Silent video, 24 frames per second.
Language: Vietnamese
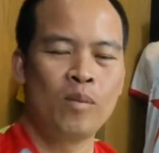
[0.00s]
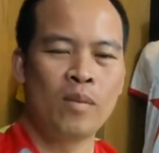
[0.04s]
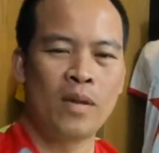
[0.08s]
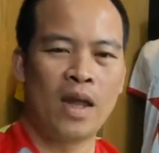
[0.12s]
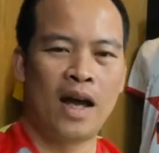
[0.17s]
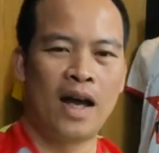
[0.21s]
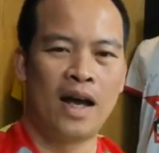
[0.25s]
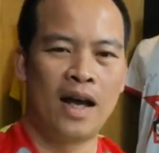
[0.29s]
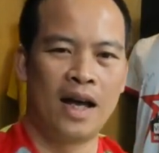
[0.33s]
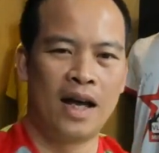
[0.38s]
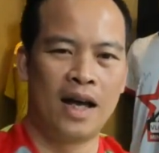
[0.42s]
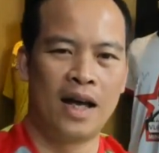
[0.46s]

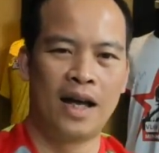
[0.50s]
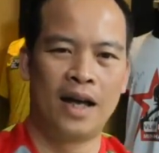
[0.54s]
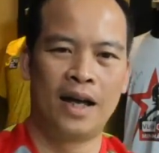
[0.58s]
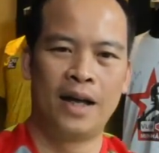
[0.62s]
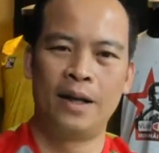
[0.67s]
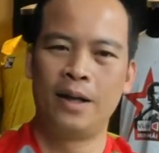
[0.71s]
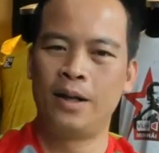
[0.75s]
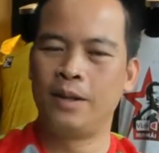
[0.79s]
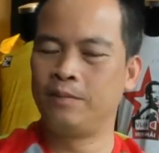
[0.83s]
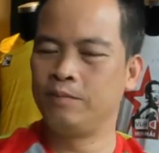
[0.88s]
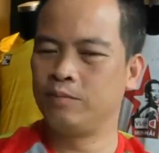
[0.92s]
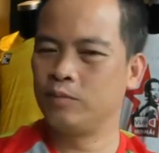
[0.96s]
à,
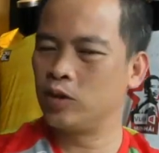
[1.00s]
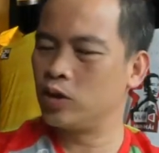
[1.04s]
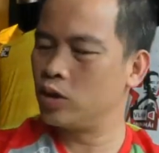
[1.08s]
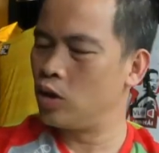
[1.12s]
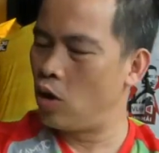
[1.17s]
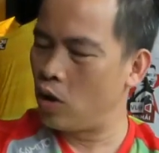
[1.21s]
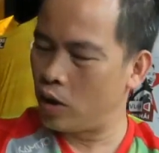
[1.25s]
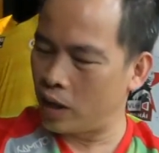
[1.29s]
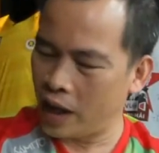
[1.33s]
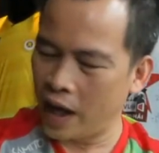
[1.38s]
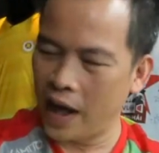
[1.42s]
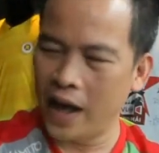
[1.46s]

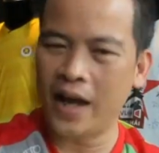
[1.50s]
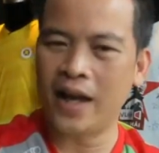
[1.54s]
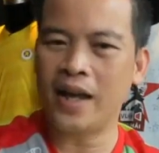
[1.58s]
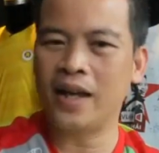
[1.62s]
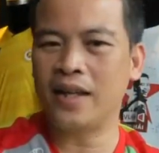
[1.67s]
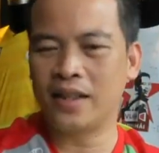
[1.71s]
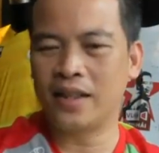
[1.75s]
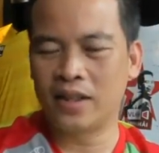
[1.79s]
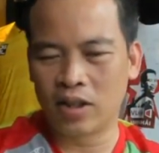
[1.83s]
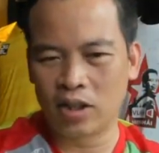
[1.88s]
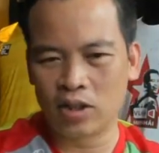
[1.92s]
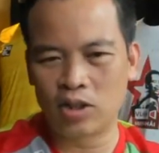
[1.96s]
Ok
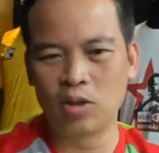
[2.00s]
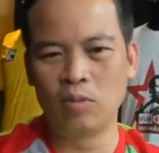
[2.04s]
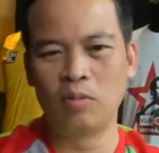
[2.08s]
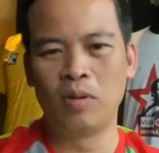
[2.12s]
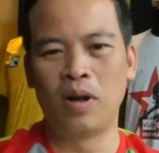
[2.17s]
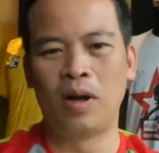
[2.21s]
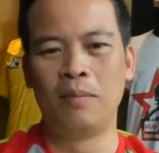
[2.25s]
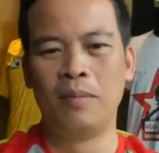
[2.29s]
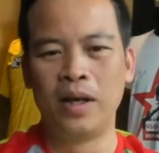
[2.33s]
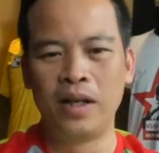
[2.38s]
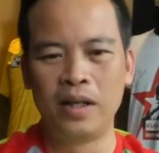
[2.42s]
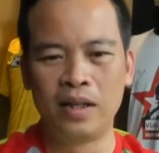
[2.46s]
Nói chung
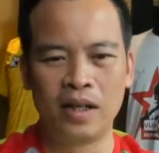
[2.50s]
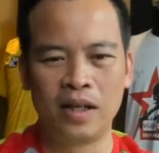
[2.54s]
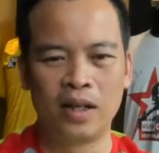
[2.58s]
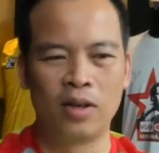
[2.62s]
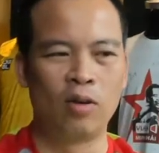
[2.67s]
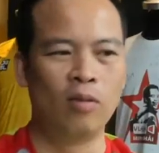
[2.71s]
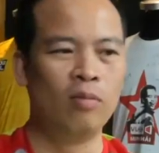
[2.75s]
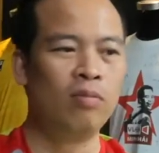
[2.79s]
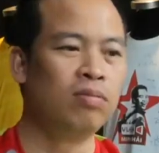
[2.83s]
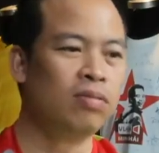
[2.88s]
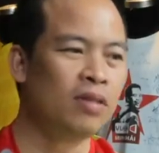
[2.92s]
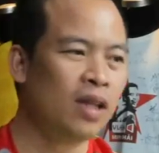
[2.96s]
là mình thì
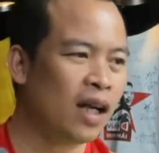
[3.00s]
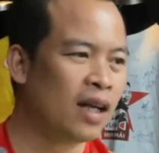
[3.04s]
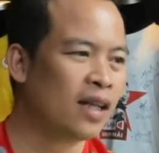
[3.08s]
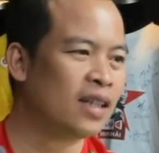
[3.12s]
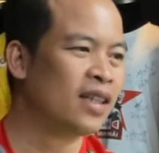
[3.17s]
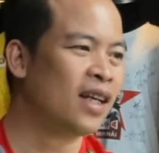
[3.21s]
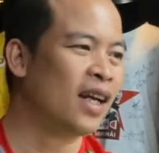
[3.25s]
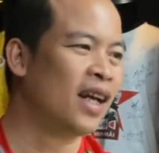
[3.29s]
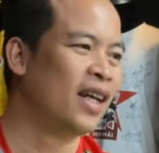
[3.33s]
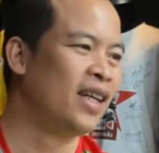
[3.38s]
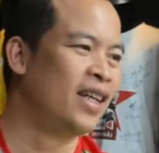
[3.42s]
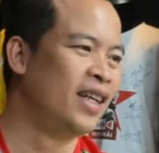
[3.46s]
cũng nhận
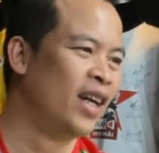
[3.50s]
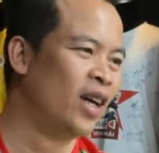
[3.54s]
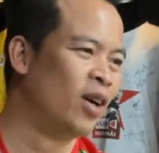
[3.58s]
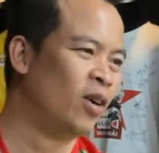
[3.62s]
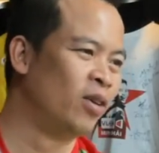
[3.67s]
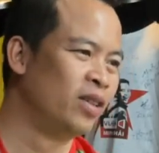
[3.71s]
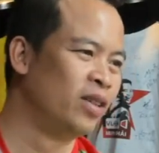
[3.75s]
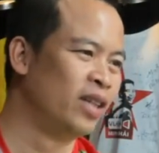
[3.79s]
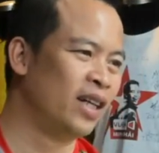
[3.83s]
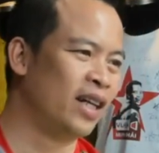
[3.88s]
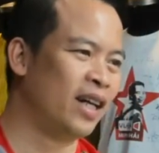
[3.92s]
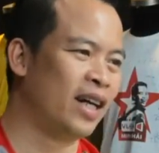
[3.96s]
rất là
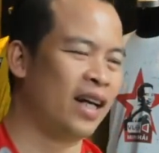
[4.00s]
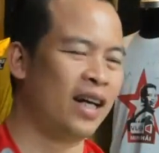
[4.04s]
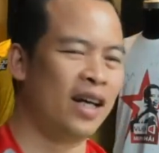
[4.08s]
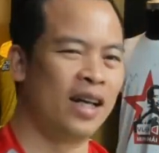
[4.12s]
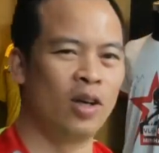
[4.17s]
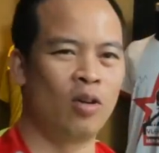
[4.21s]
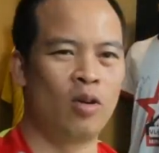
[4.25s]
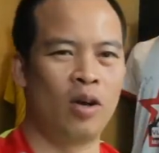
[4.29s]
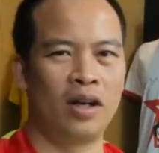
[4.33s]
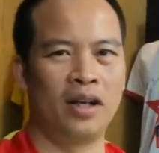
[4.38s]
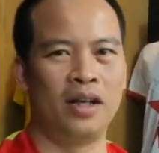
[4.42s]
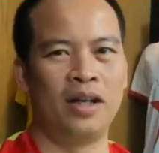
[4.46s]
nhiều những cái
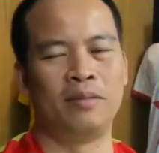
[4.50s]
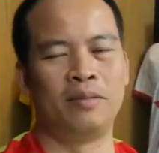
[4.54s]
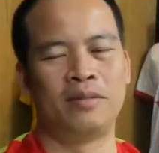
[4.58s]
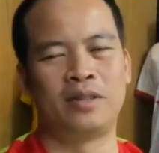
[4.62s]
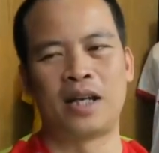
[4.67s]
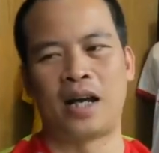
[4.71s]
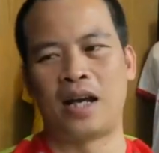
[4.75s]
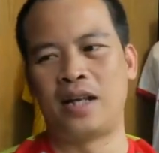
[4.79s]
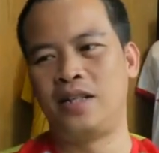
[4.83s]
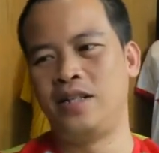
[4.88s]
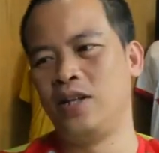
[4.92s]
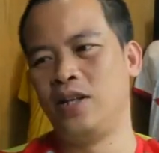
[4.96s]
quan điểm
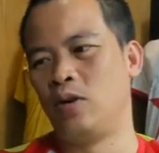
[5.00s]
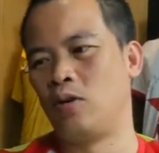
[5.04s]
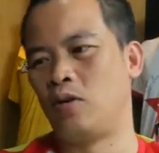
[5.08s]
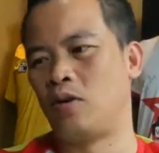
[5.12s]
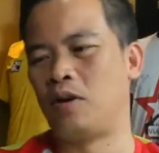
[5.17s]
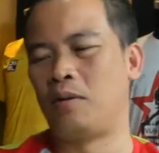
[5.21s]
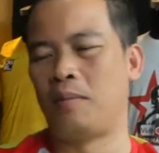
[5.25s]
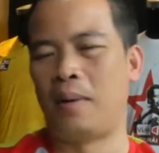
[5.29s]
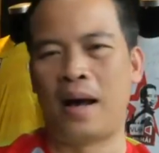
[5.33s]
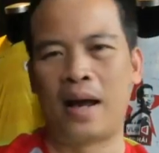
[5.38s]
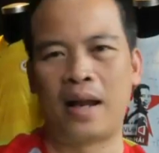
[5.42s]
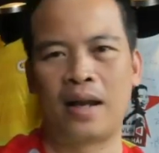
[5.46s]
trái chiều của
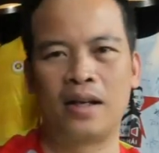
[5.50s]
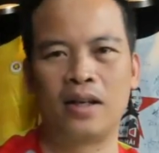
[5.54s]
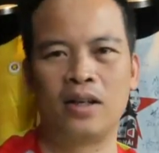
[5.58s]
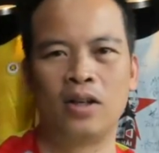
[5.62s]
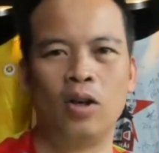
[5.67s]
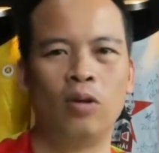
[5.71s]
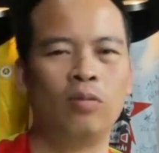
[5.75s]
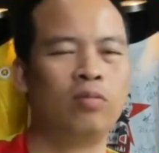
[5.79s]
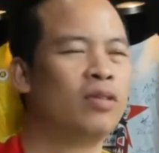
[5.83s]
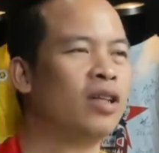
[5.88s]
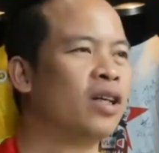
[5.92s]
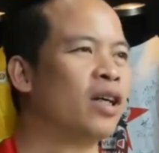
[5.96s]
các bạn
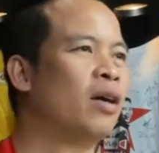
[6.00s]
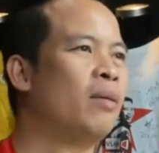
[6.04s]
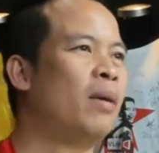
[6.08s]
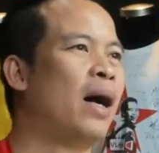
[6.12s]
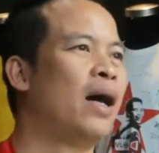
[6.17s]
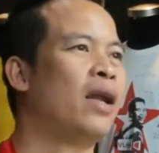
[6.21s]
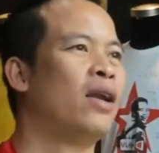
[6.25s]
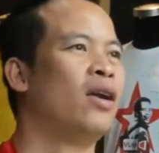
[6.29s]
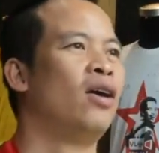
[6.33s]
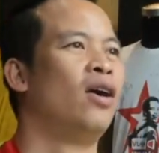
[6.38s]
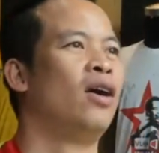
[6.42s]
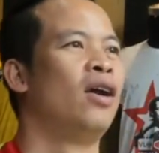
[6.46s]
Lúc thì các
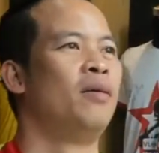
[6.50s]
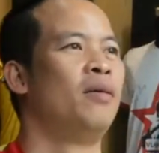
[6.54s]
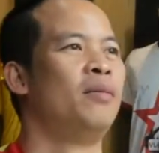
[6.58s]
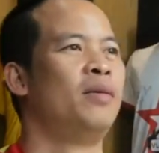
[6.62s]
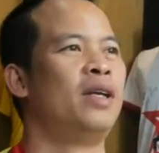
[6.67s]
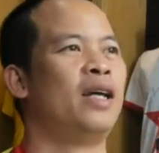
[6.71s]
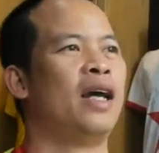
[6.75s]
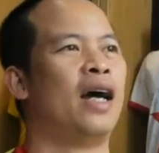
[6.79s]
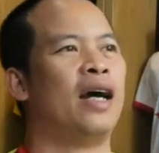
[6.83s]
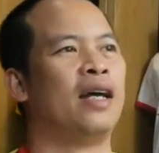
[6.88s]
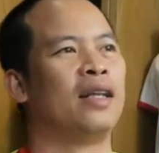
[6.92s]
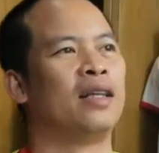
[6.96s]
bạn nói là
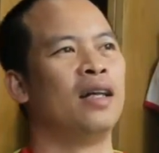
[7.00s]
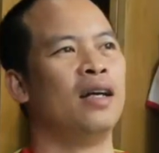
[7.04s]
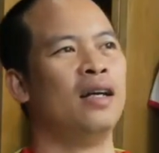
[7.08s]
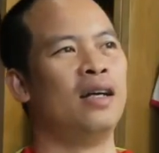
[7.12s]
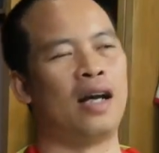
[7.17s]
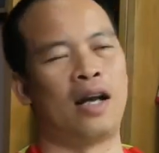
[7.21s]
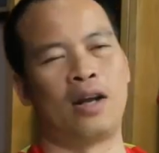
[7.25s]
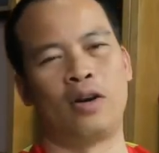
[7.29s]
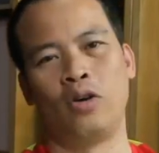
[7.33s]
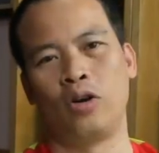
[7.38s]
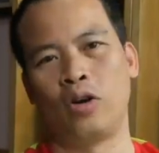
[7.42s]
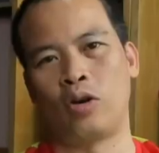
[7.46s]
Minh Hải Tân
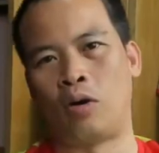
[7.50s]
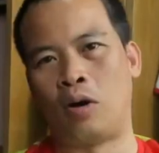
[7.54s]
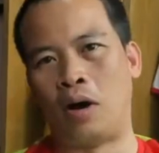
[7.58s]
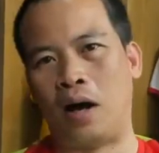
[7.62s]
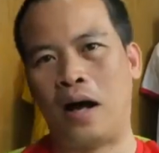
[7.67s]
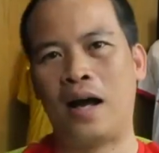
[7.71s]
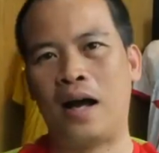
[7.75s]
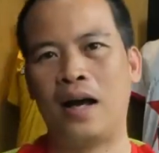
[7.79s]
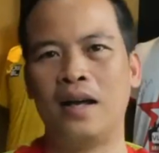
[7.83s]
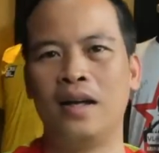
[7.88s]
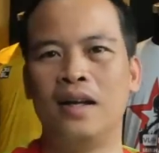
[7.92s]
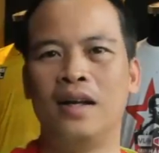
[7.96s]
Hà Nội
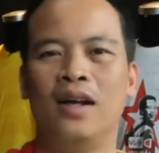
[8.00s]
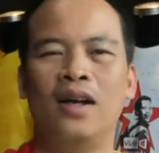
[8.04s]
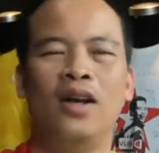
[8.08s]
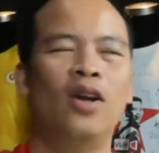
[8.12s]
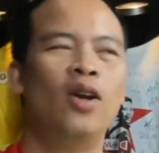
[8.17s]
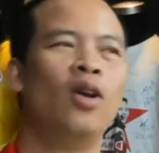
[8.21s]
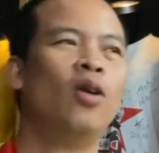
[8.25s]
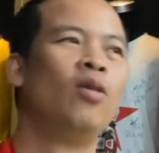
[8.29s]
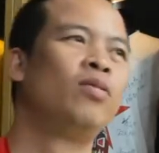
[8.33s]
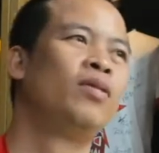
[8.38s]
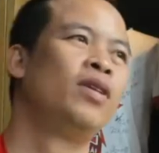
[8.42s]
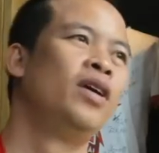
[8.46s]
quá
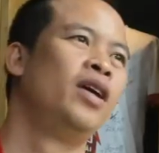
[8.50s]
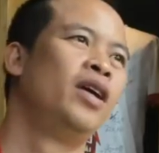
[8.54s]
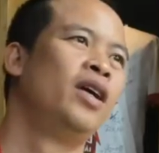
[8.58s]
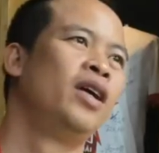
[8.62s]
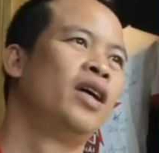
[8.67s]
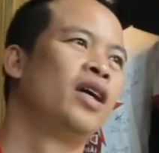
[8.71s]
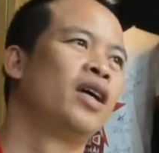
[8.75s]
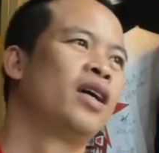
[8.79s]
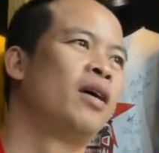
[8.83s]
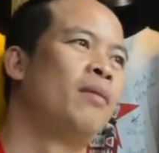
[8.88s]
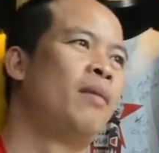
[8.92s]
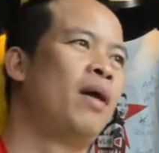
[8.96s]
Lúc
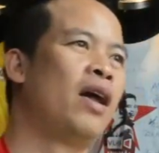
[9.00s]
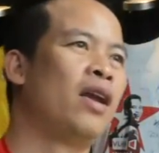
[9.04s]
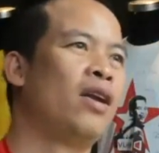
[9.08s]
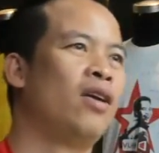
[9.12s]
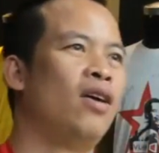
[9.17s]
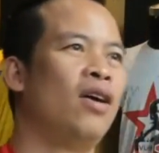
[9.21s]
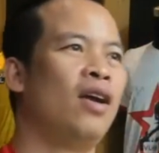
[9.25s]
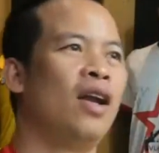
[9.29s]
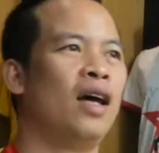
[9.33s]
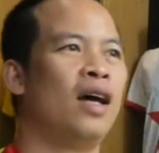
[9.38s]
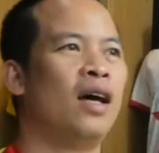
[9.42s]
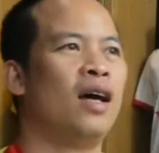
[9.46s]
thì các bạn
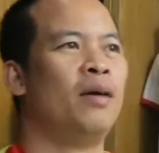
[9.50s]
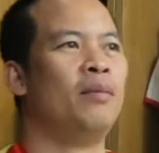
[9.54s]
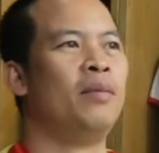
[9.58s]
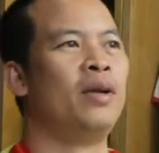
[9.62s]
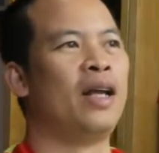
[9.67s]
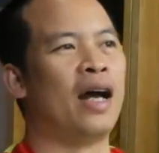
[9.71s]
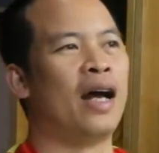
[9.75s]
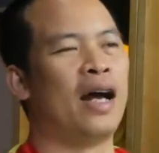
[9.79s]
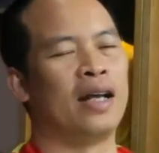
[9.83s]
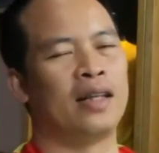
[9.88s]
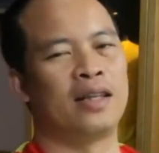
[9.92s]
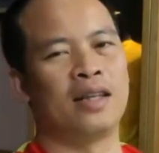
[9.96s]
nói là Minh
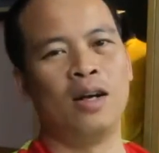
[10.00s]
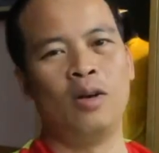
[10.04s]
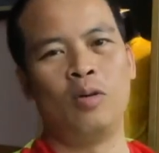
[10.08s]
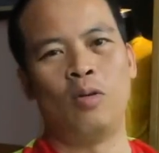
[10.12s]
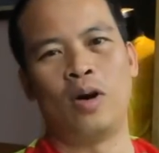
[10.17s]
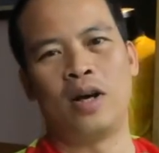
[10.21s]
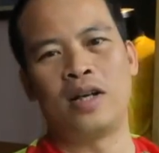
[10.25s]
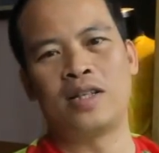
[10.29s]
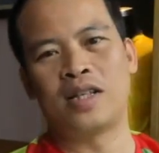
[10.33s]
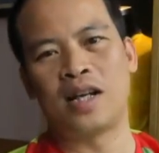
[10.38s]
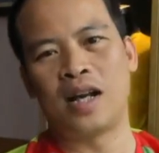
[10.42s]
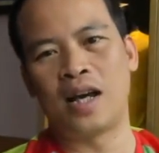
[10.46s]
Hải Tân
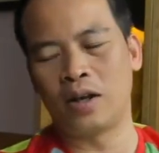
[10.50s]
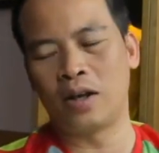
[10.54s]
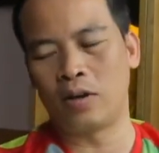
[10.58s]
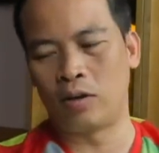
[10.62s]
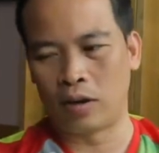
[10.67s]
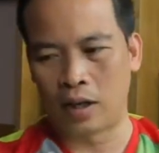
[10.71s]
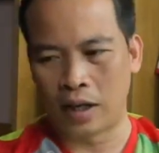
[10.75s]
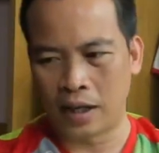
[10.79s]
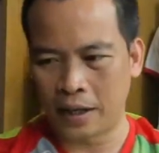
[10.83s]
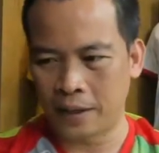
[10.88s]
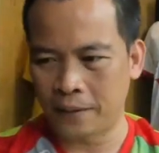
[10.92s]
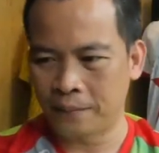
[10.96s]
hoài Gia Lai
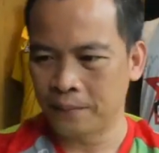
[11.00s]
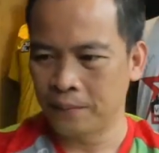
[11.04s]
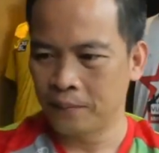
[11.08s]
quá